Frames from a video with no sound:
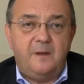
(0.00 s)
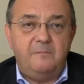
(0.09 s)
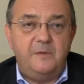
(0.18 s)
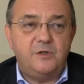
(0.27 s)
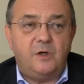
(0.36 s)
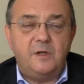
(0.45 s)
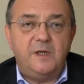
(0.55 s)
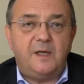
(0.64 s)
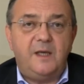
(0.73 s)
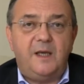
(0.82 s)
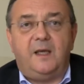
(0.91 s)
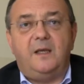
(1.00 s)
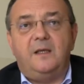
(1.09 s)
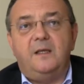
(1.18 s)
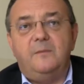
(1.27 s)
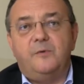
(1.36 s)
Bisogna che
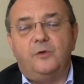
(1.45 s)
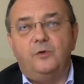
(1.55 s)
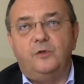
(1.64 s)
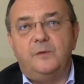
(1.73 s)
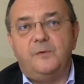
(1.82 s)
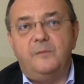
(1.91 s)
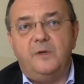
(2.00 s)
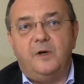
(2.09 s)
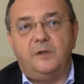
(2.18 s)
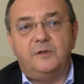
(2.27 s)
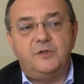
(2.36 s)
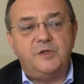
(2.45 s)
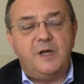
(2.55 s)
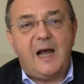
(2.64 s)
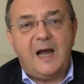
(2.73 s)
i prodotti probiotici